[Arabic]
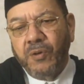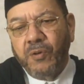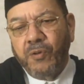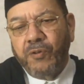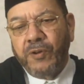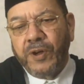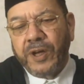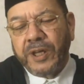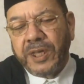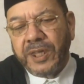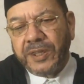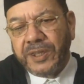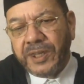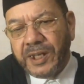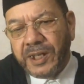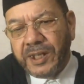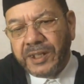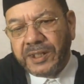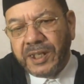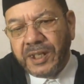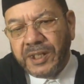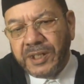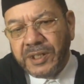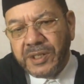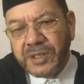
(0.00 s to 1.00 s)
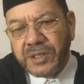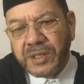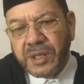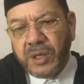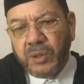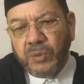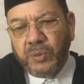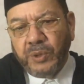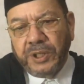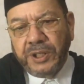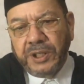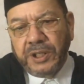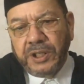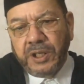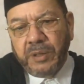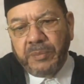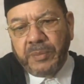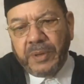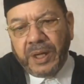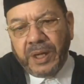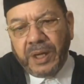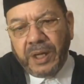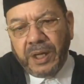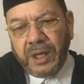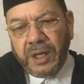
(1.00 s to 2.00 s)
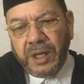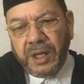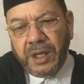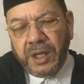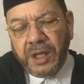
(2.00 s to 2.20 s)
فكذلك الإنسان حينما